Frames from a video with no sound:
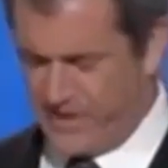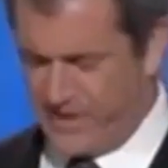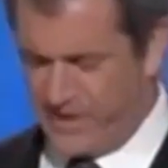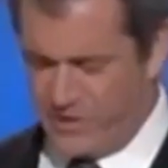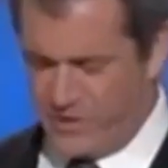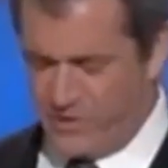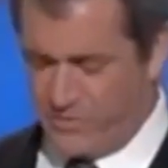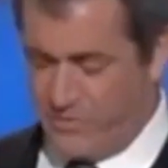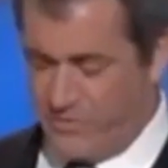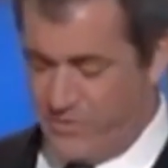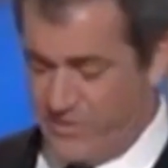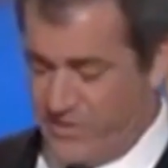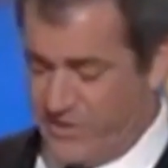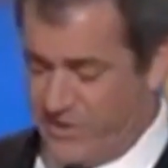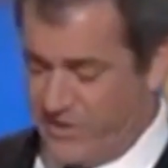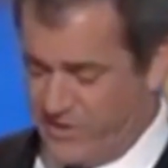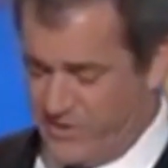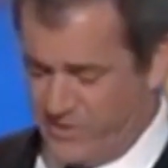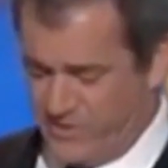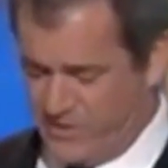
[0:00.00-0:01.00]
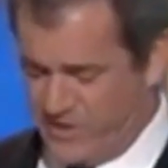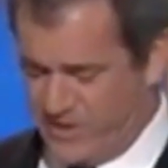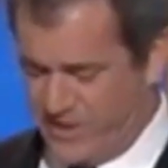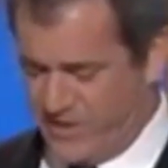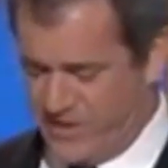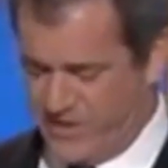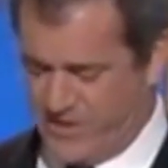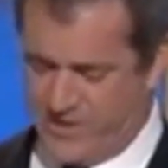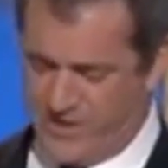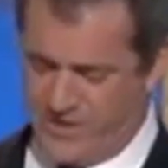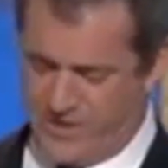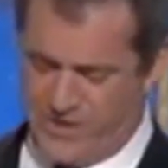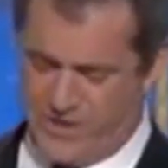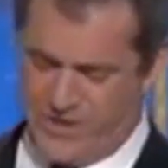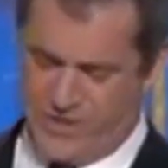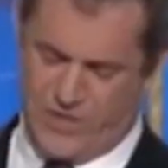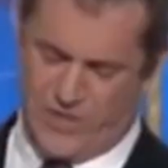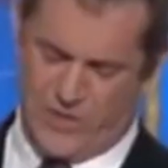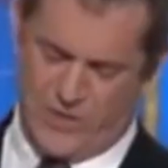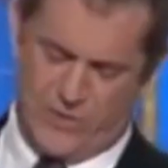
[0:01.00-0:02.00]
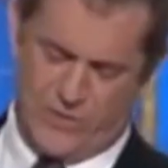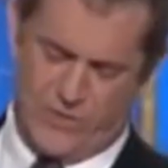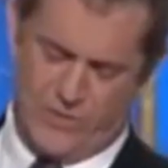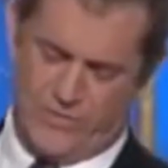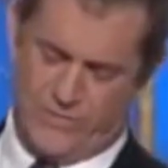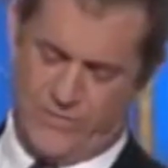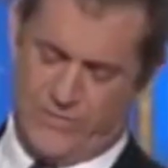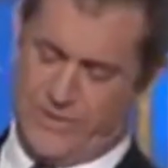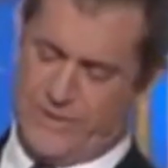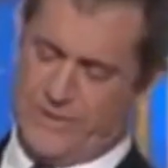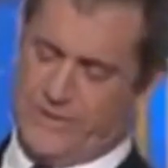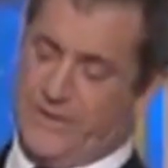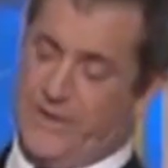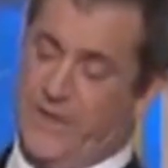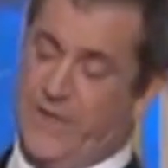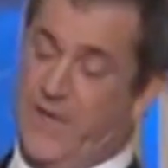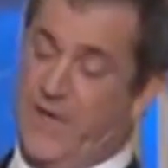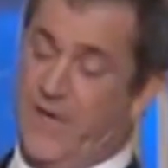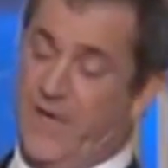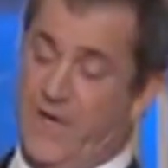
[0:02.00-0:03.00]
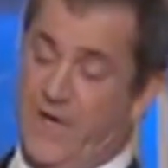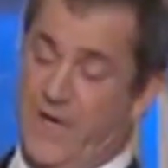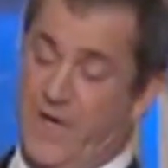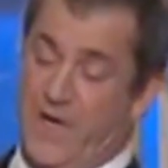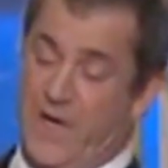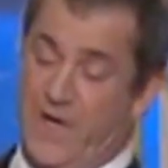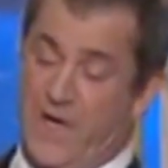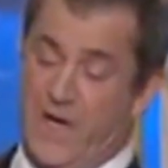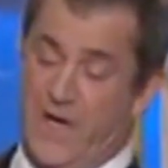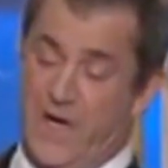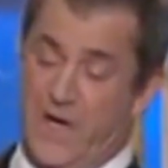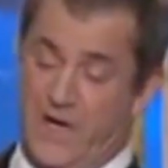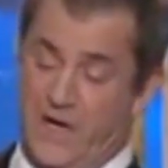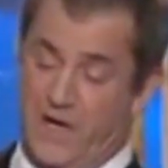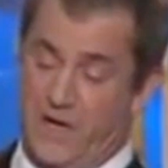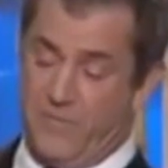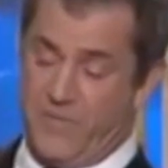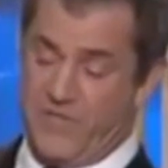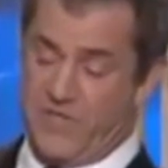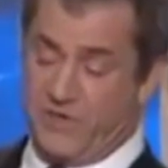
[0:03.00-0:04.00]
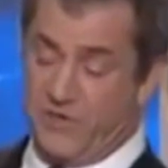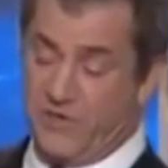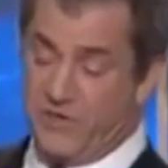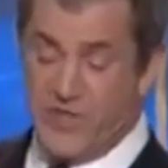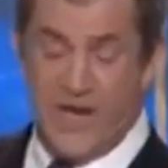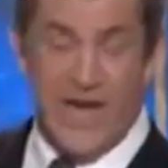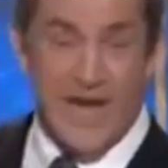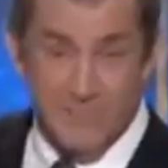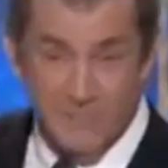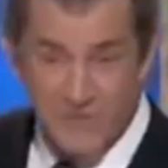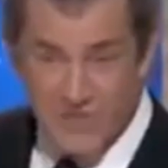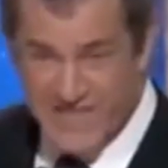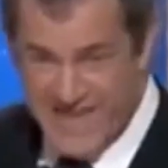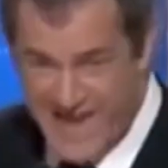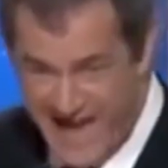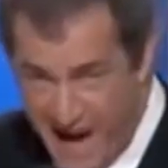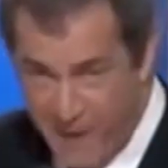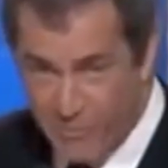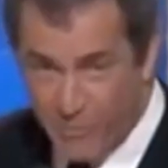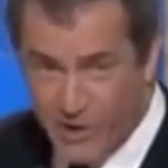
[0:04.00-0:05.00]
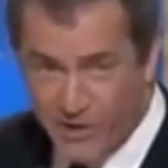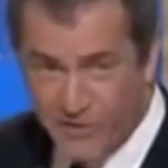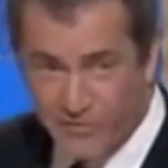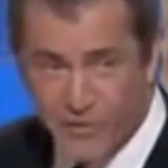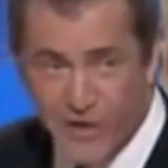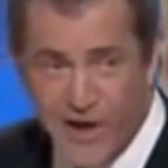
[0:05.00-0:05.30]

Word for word: Globe goes to uh, Mr. James Cameron for